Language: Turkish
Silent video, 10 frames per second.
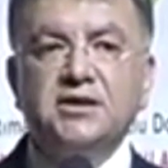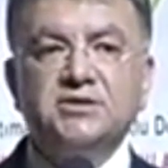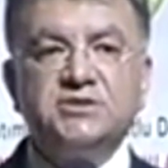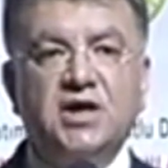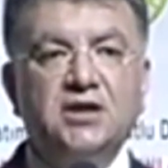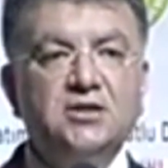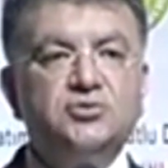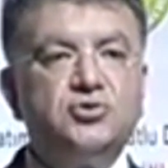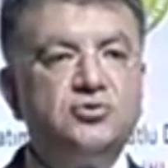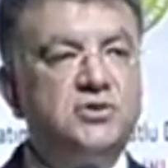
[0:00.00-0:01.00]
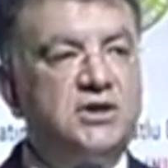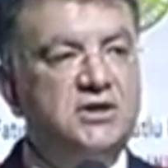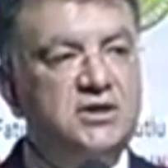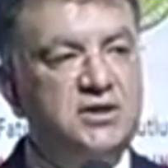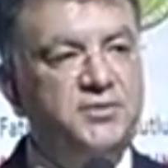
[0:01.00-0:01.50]
sağlık
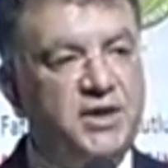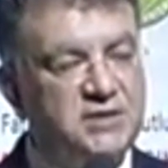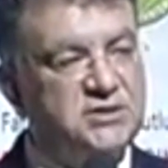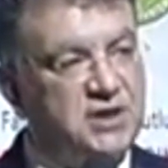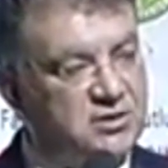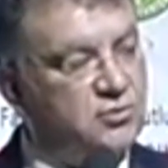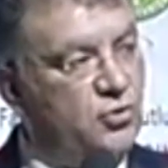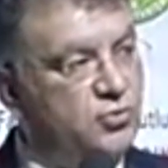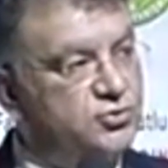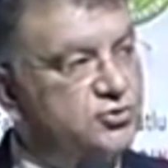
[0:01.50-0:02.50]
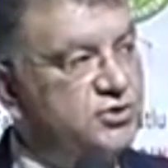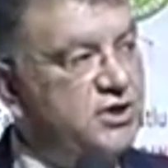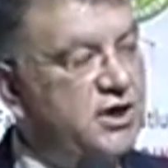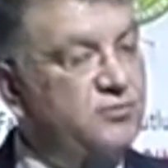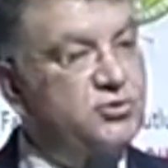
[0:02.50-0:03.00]
sorunlarına da biraz katkı olsun
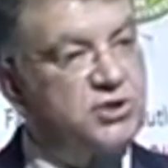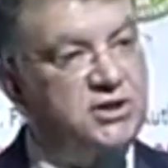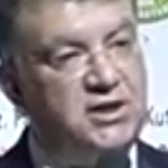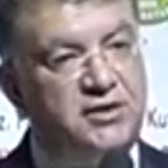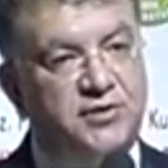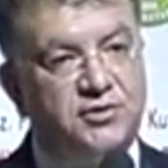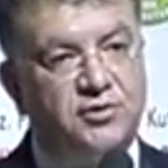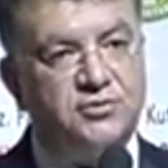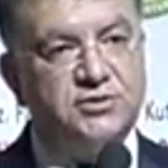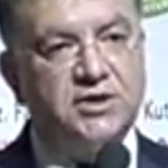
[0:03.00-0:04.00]
diye mücadele veriyoruz.